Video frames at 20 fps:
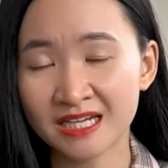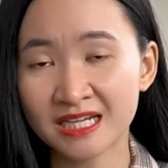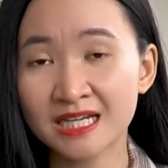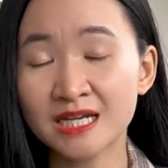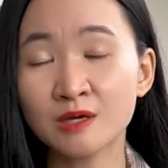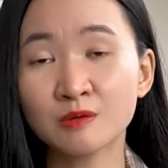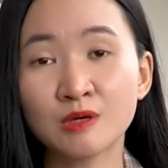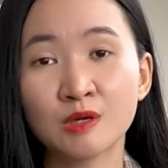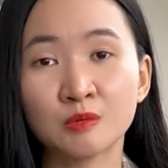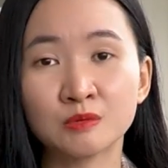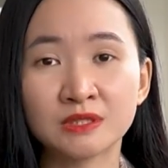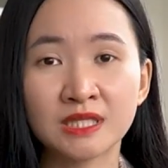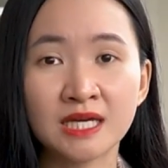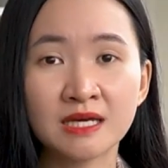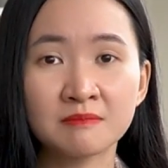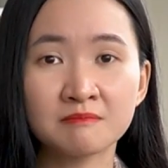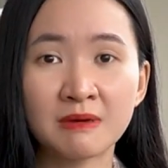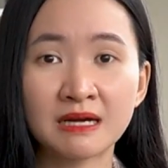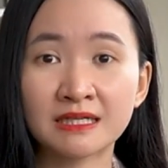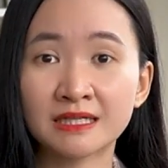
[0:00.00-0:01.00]
cái điều đầu
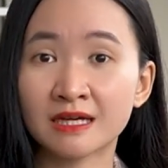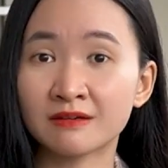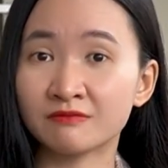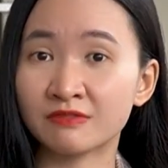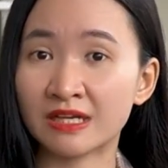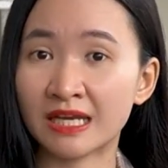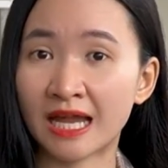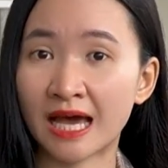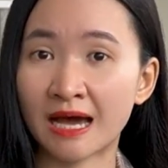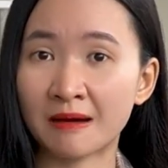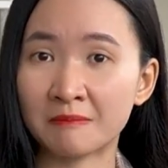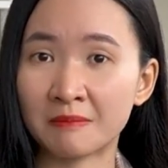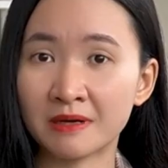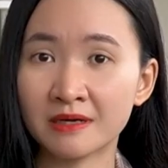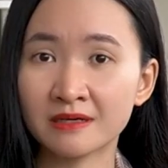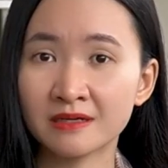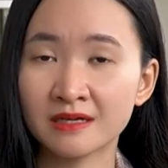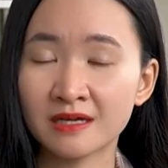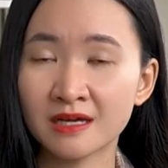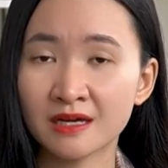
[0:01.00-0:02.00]
tiên bạn cần phải làm đó
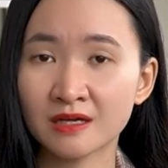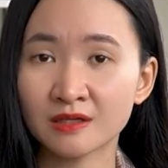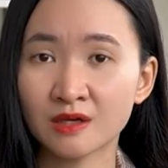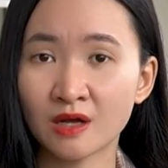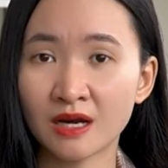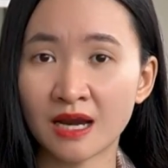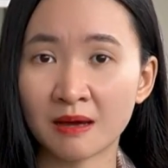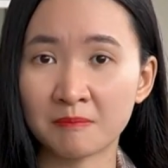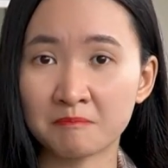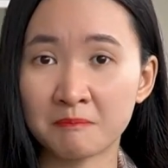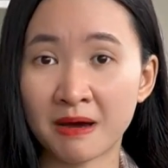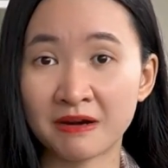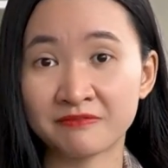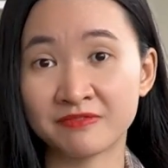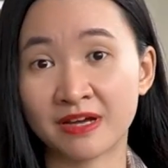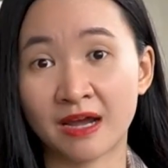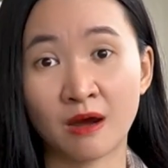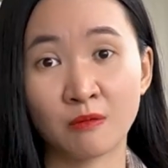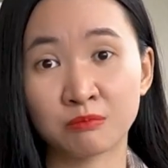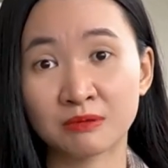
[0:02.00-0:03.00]
đó là bạn
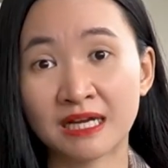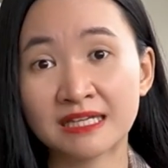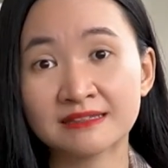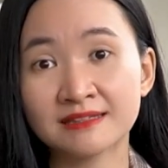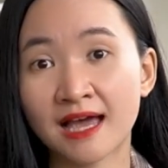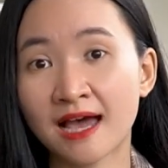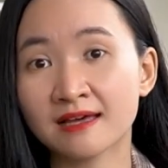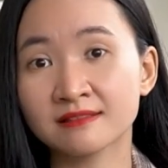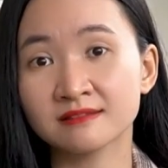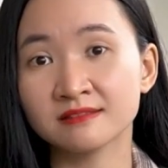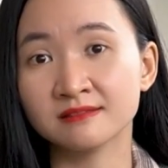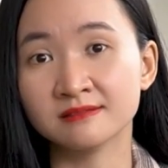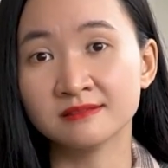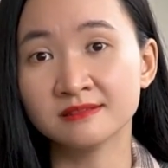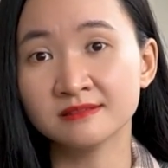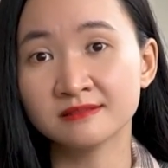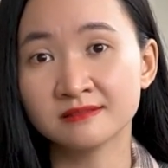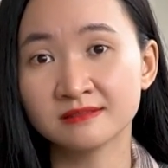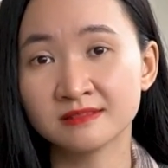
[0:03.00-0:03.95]
phải học cách tha thứ